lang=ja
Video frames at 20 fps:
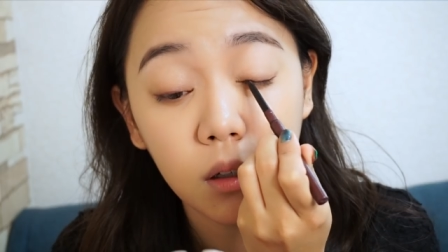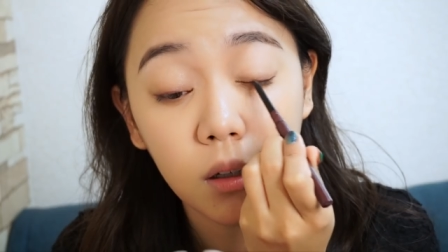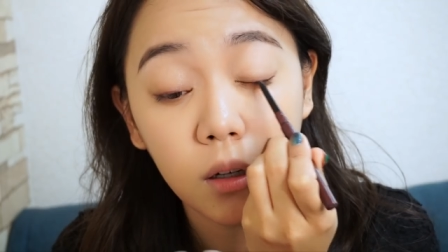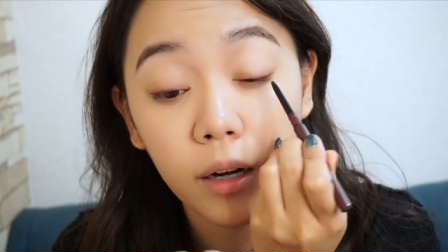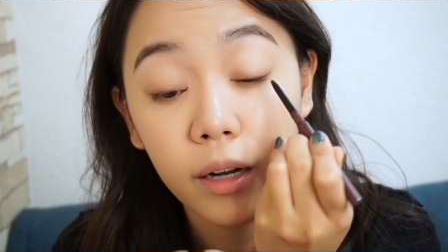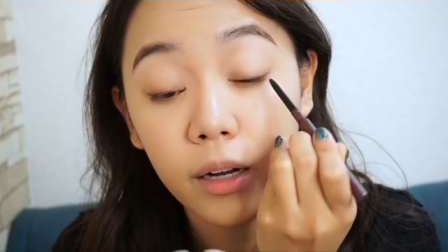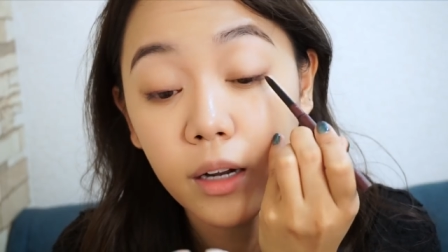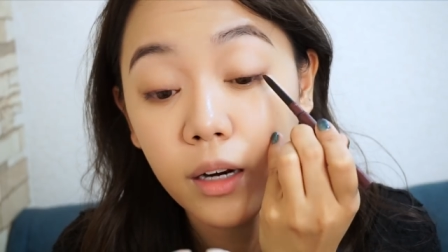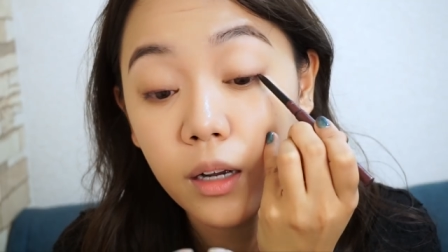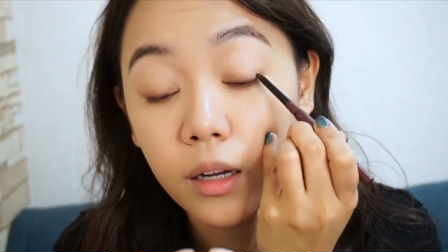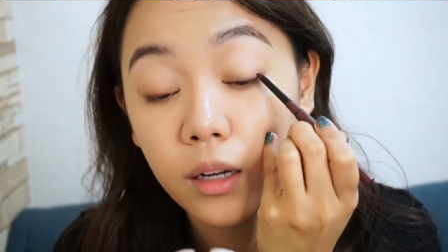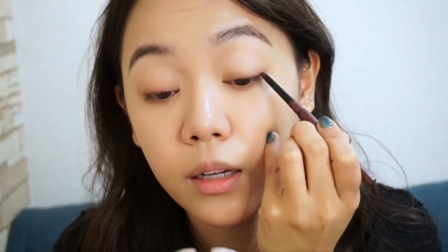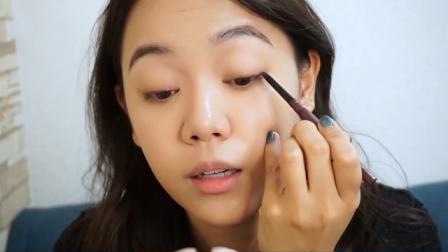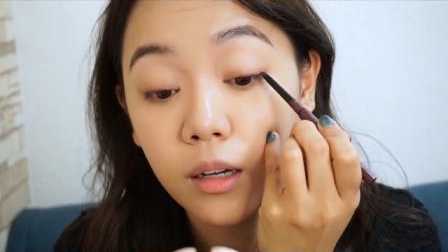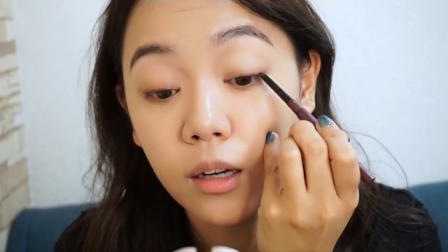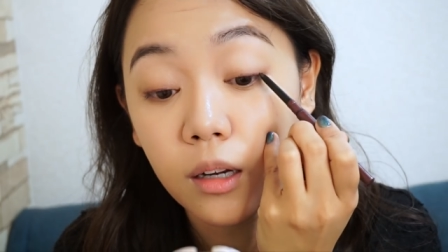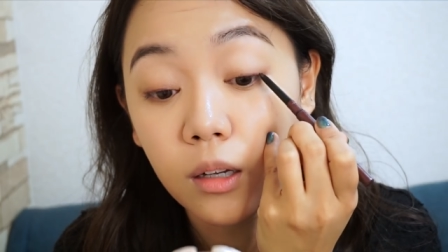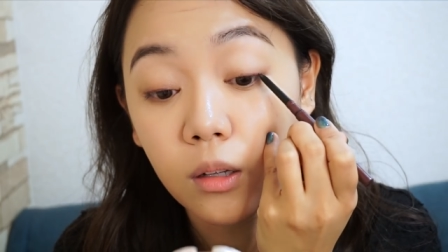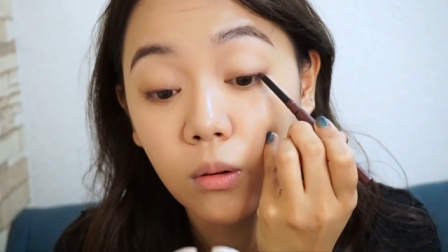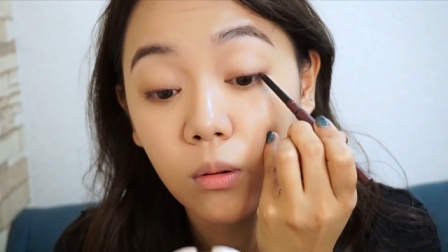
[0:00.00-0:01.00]

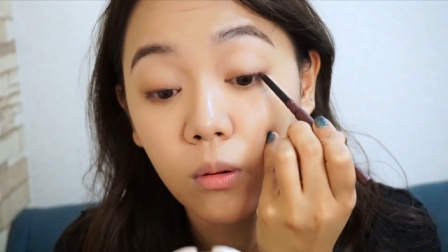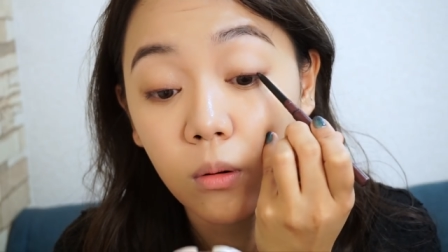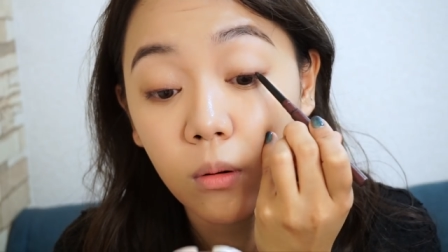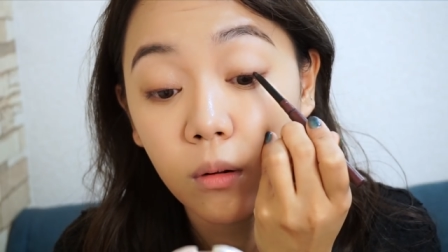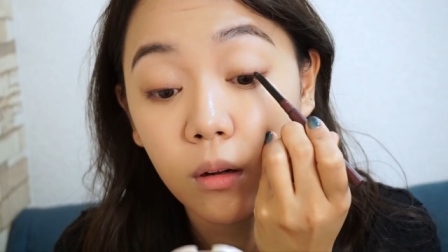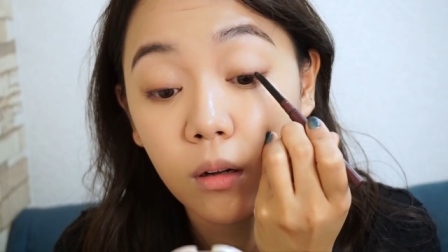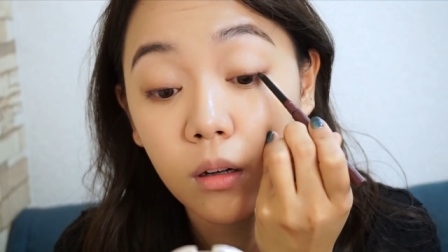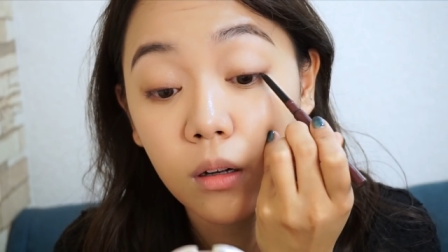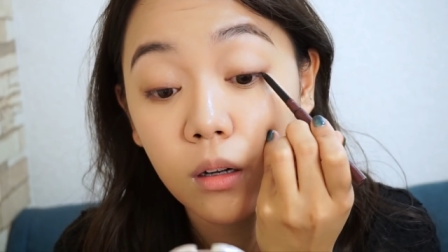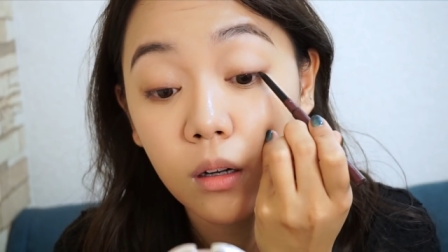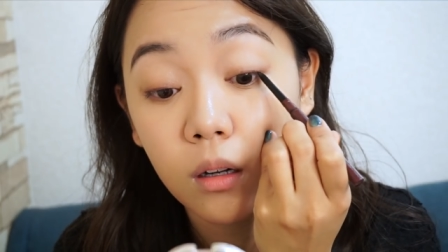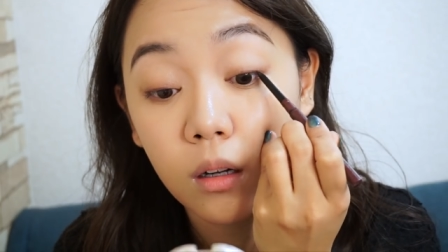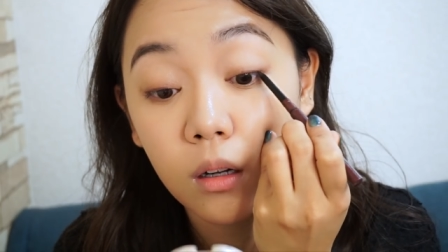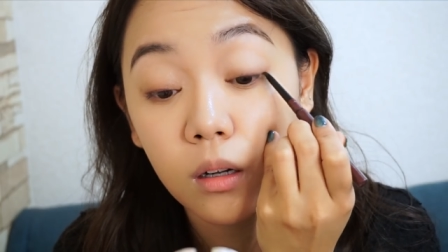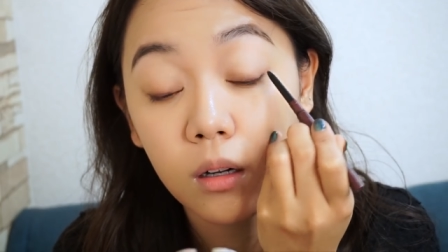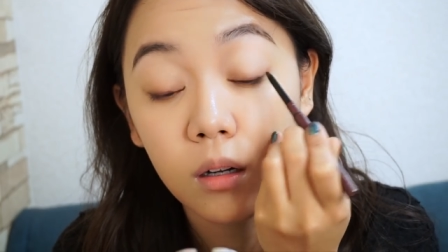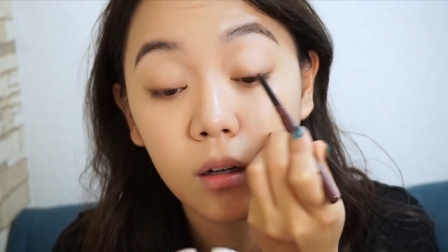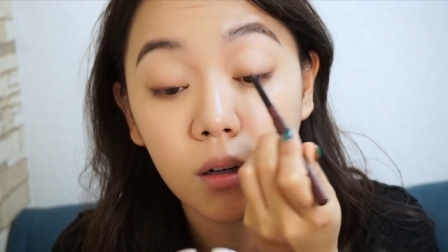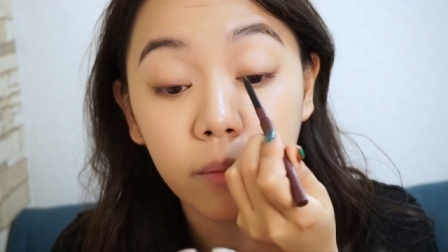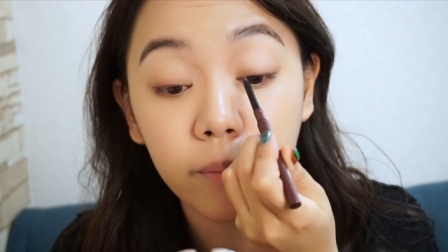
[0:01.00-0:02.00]
アイライナーと
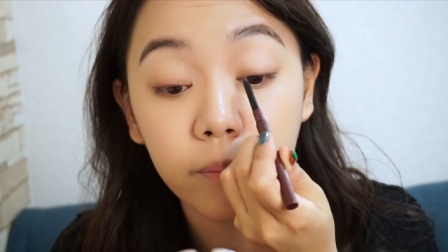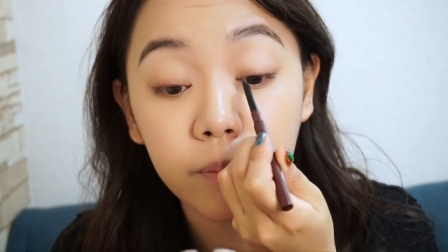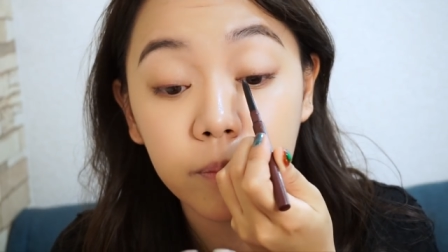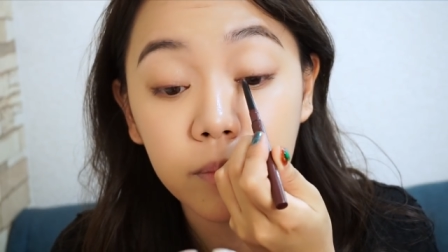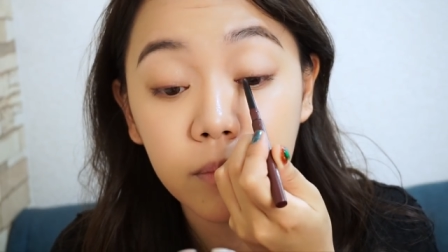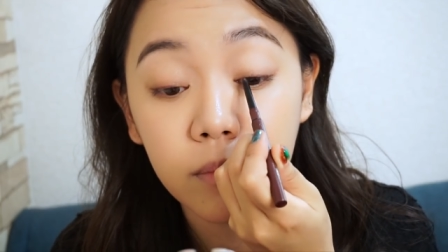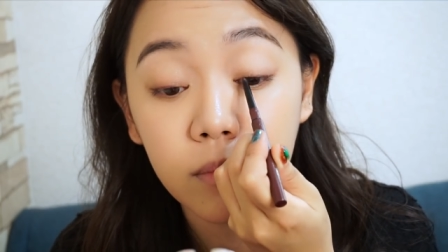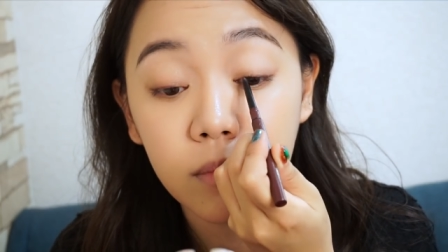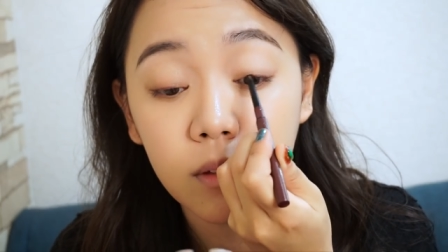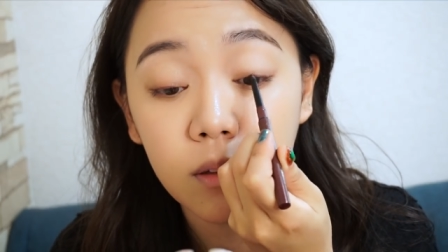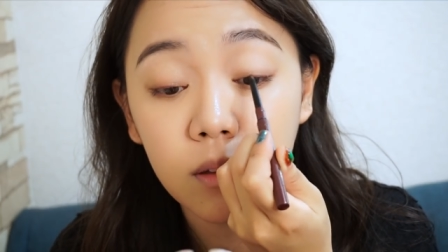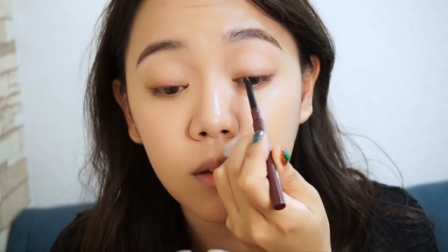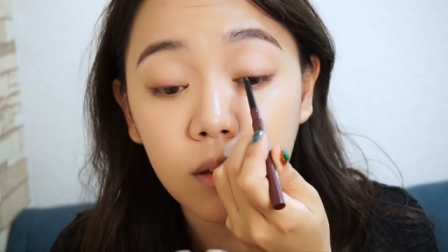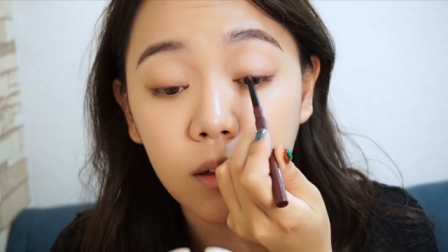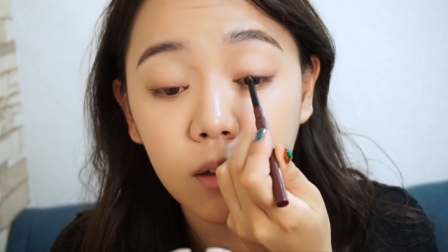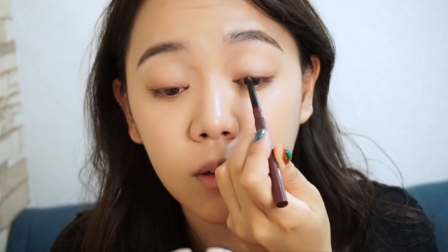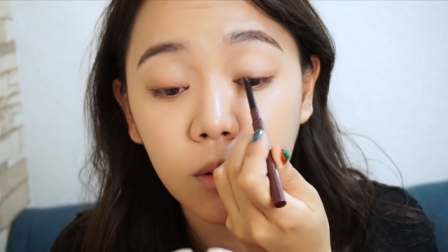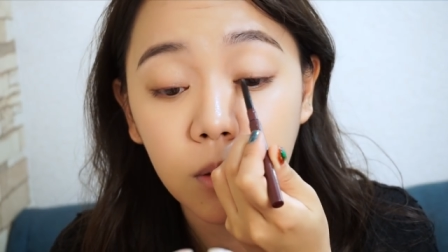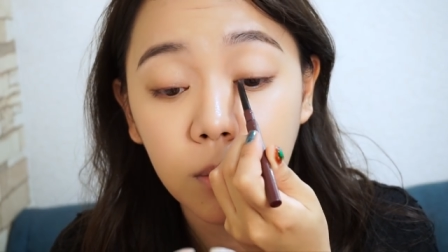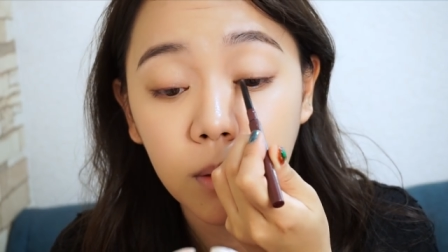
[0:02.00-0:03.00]

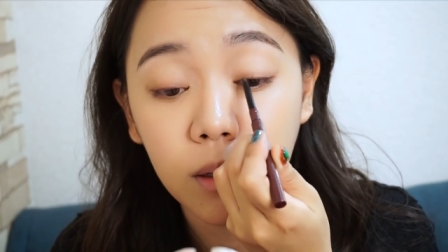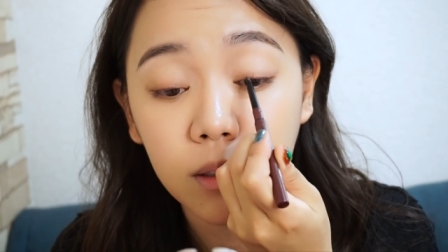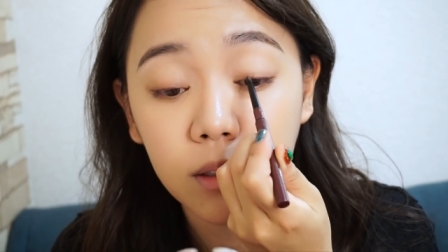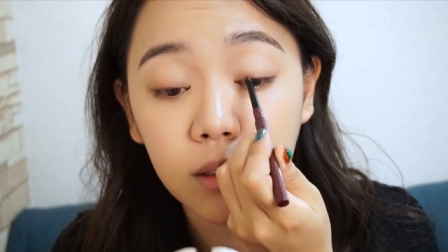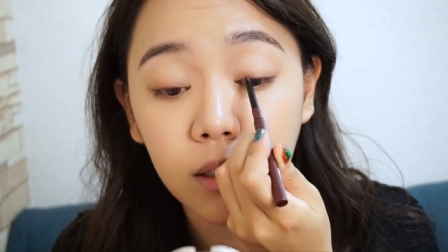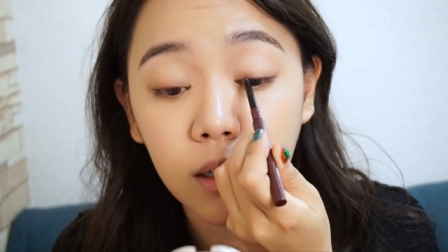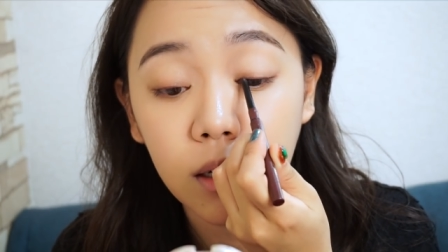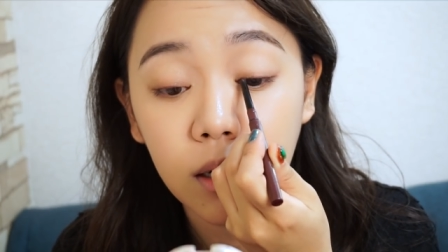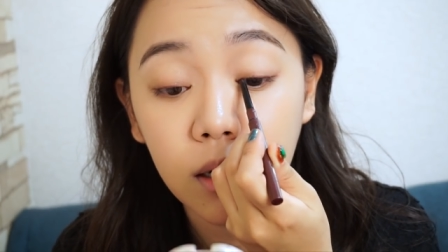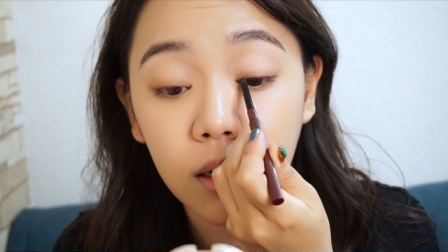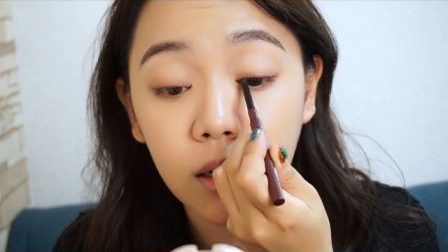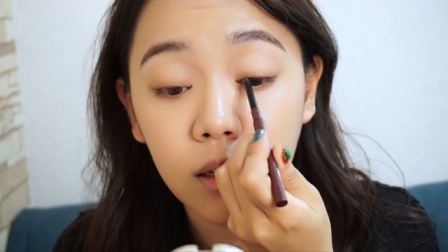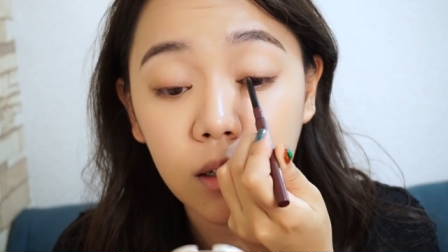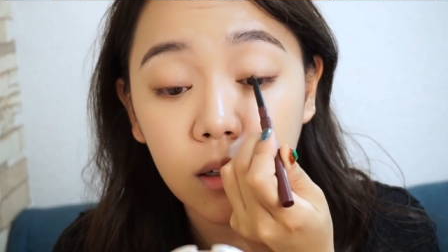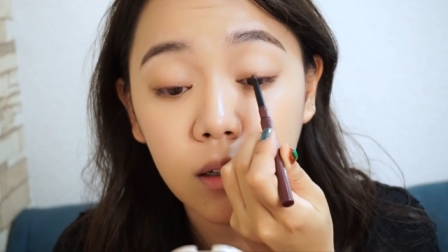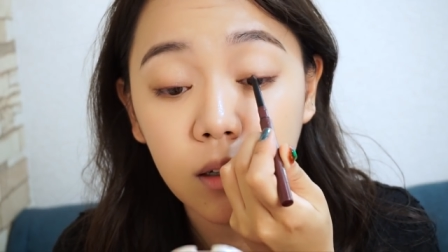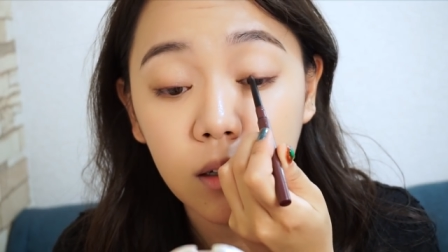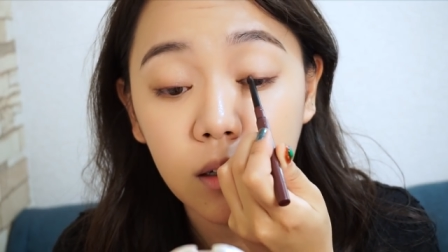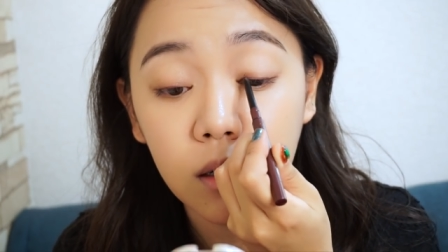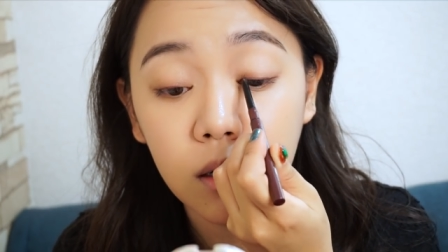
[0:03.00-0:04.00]
あとマスカラかな